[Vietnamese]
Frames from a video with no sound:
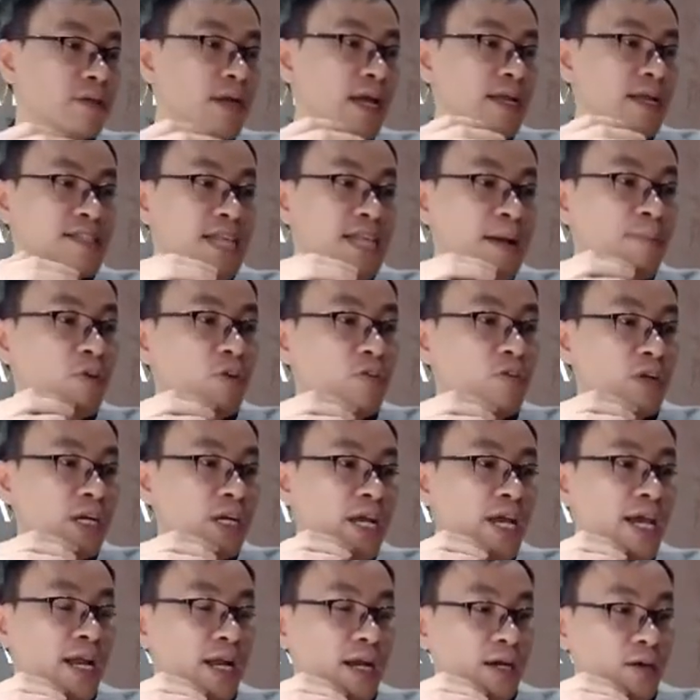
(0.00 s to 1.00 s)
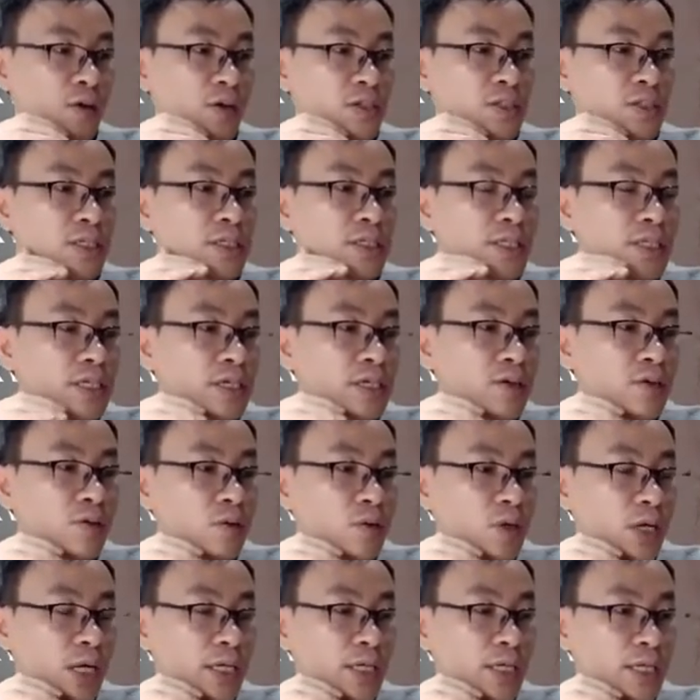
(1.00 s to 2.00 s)
đặt ra một vấn đề là có rất
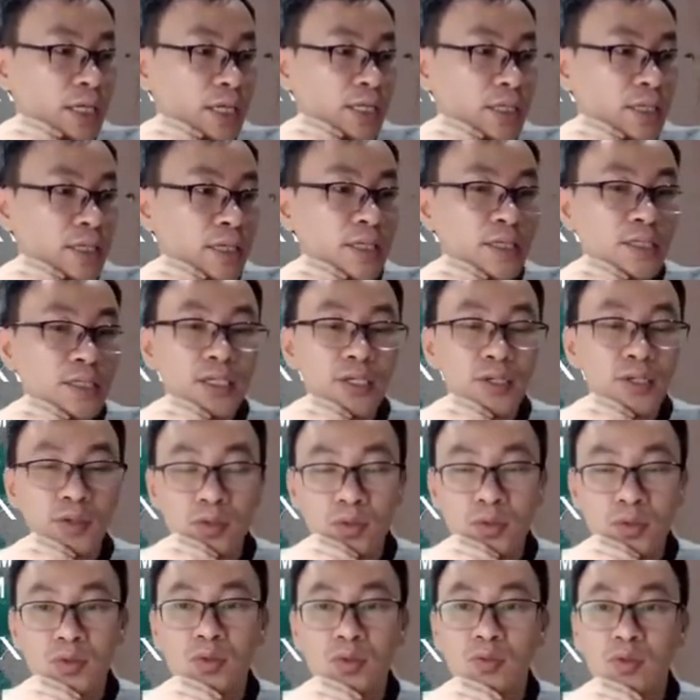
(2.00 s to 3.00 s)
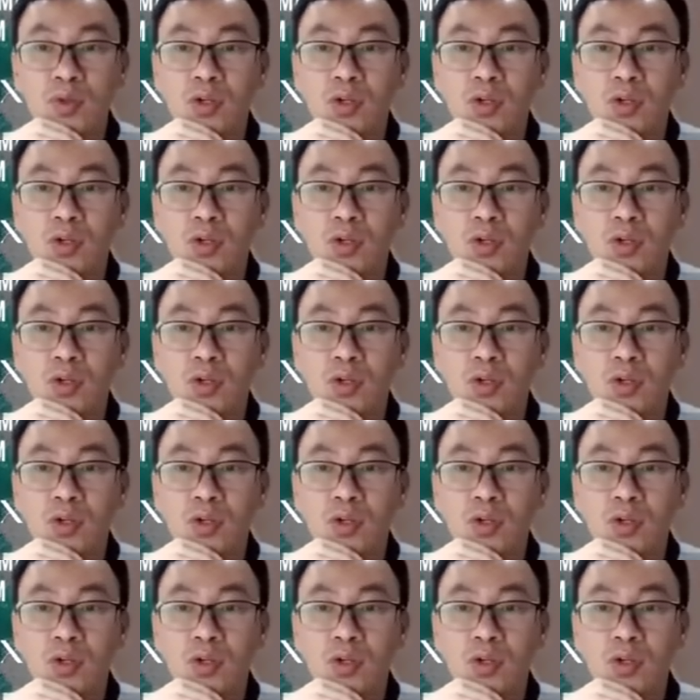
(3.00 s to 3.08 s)
nhiều cái cái nghiên cứu